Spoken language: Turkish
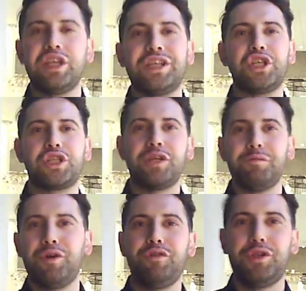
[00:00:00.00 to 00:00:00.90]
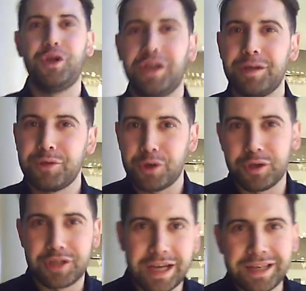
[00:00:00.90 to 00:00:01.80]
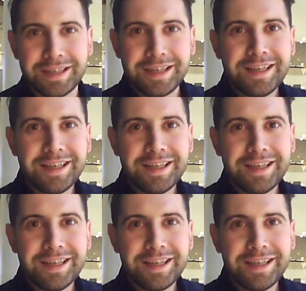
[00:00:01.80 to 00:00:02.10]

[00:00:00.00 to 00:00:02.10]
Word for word: İki, kışkırtma videolarımız olacak.